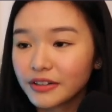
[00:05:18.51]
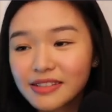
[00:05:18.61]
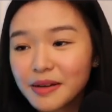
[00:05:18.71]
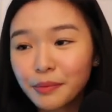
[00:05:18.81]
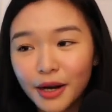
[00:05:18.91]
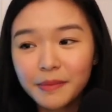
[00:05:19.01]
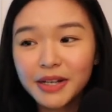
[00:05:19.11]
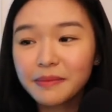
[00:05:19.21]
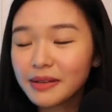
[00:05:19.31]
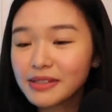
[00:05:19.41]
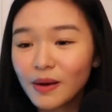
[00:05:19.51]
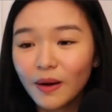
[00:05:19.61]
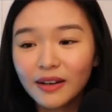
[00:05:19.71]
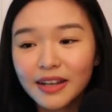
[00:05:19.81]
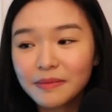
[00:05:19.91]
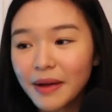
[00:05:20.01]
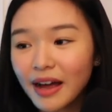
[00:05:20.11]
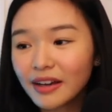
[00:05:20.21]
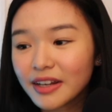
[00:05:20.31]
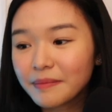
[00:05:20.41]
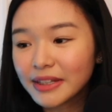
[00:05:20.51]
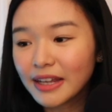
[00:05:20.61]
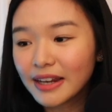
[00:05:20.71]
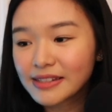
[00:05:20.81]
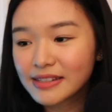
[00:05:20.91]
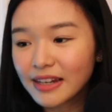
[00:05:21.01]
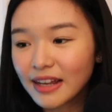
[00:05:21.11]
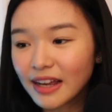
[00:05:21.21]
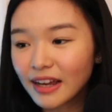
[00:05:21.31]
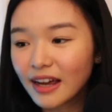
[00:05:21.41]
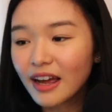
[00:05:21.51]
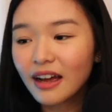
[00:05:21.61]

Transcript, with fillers: Same problem lang sa online banking, madalas silang